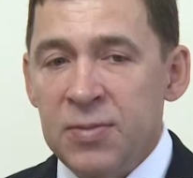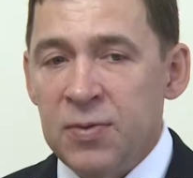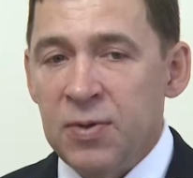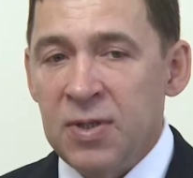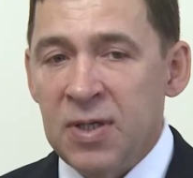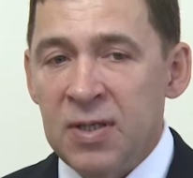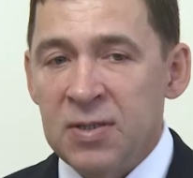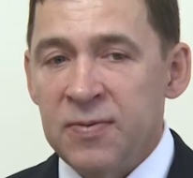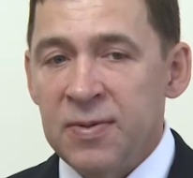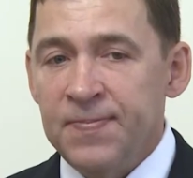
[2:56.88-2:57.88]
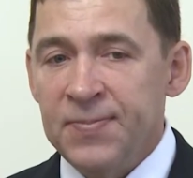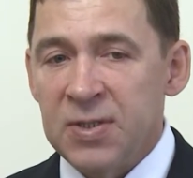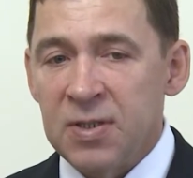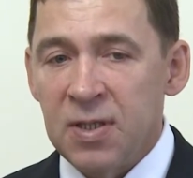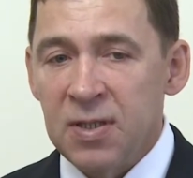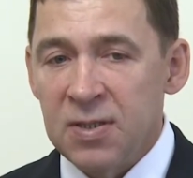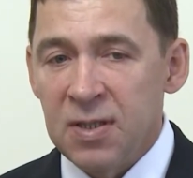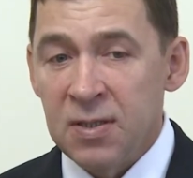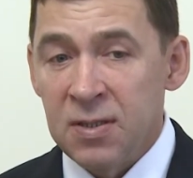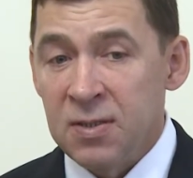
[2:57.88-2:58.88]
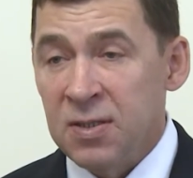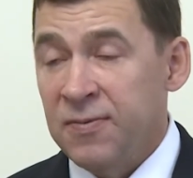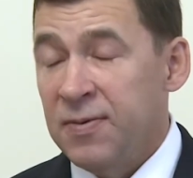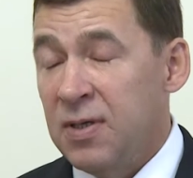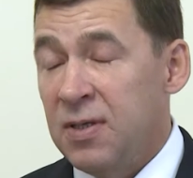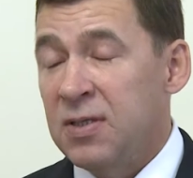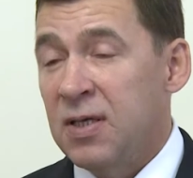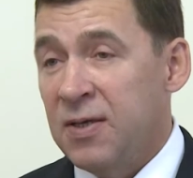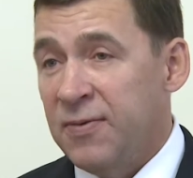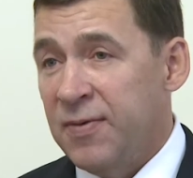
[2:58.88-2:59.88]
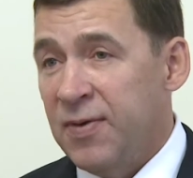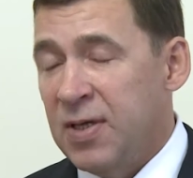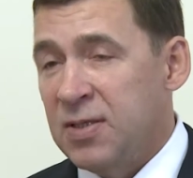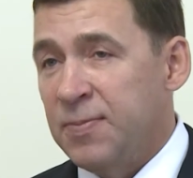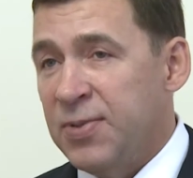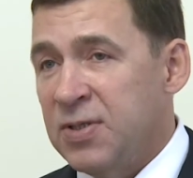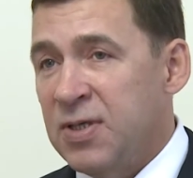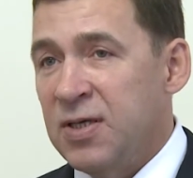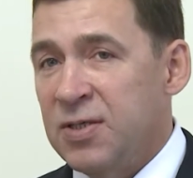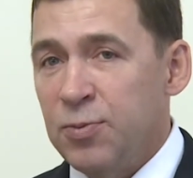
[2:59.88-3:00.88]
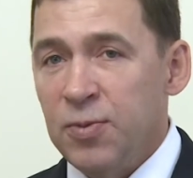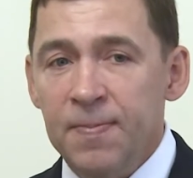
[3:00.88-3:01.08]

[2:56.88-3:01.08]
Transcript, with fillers: Сегодня агентство стратегических инициатив является по-настоящему